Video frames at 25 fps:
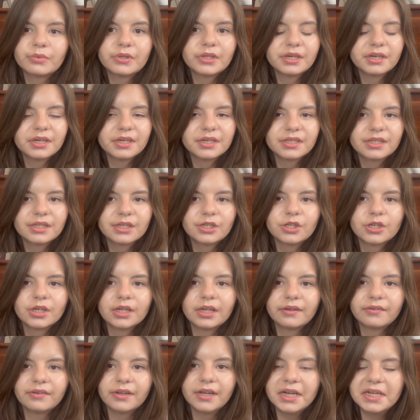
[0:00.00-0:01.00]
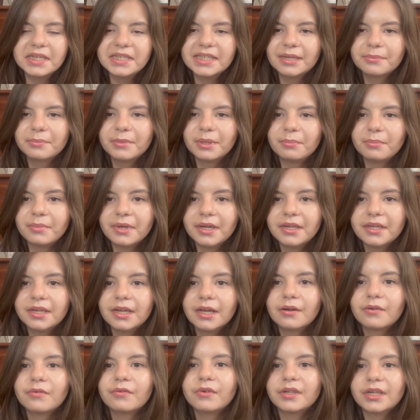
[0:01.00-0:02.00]
300 человек, тем не
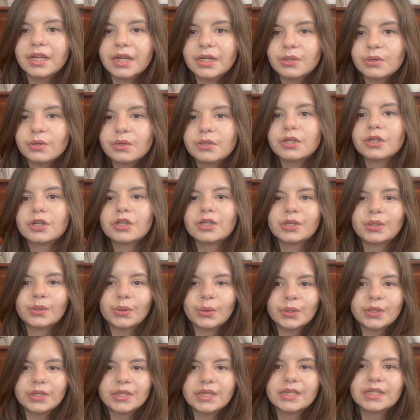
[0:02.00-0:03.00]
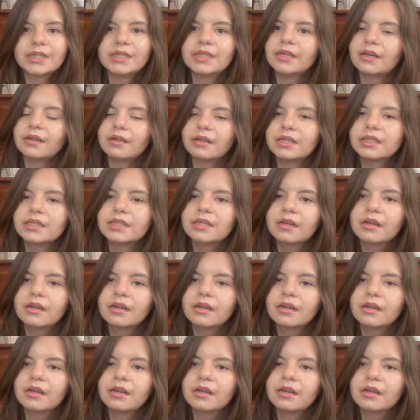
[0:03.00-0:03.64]
менее вы найдете, что здесь делать.